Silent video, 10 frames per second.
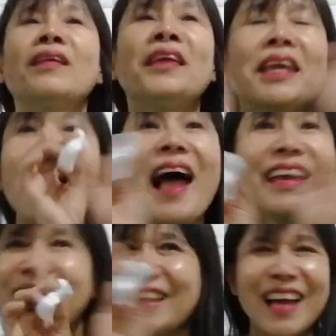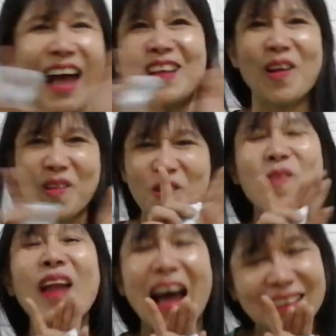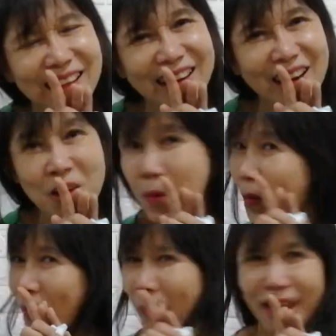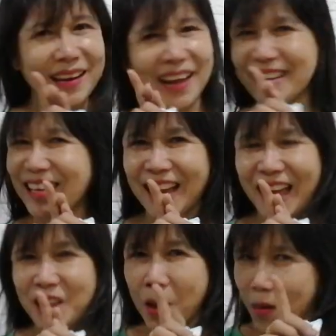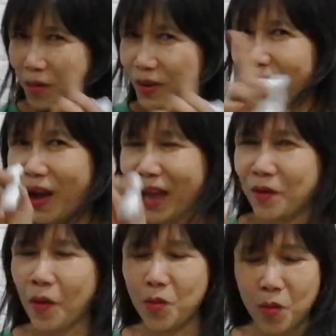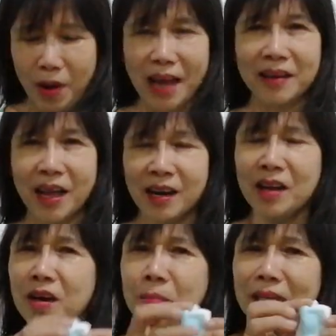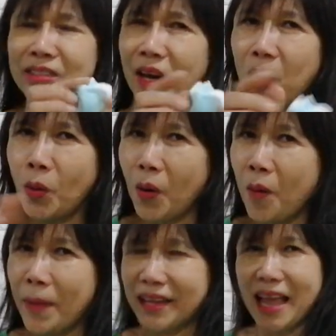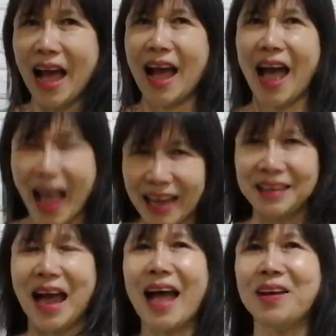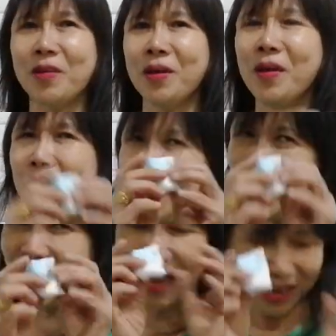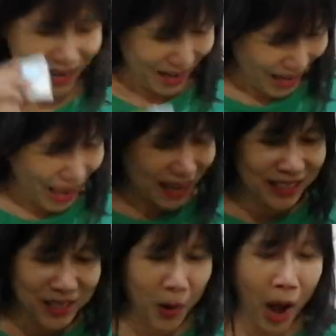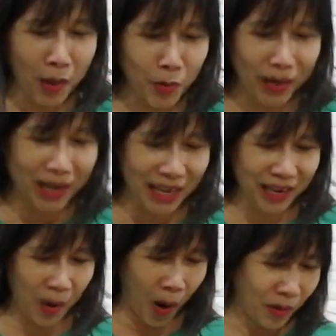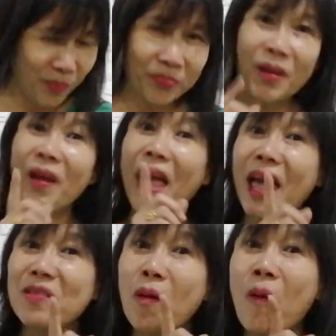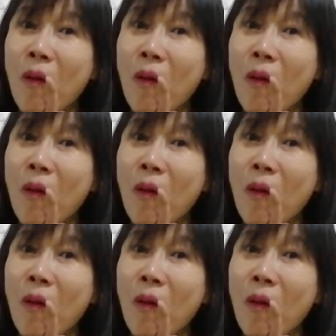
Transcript: ขี้ไข่ขี้ไข่ของลูกหลานท่านอ่ะพูดผิดค่ะขี้ไข่ขี้ไข่ของลูกหลานท่านหลุดออกมาอย่างง่ายดายเลย นี่ นี่คือข้อมูลดีๆของ แอลกอ